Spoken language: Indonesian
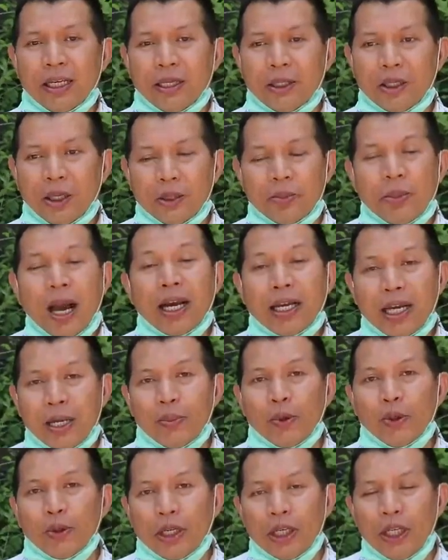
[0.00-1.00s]
uh, agar
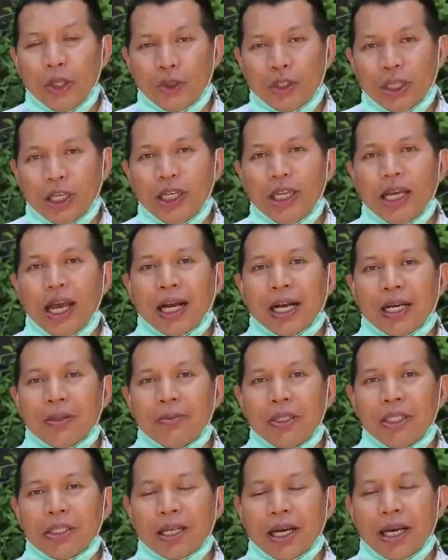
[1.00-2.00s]
industri ini akan
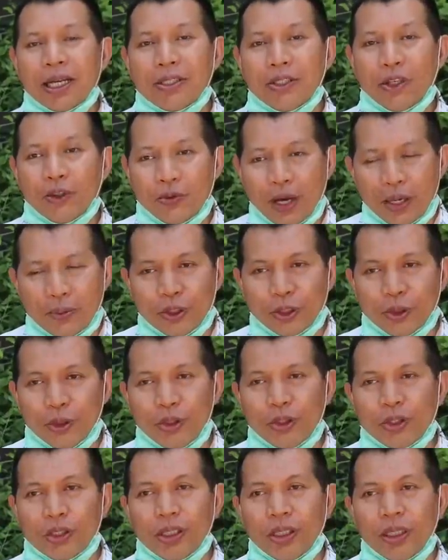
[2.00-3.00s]
bisa survive terus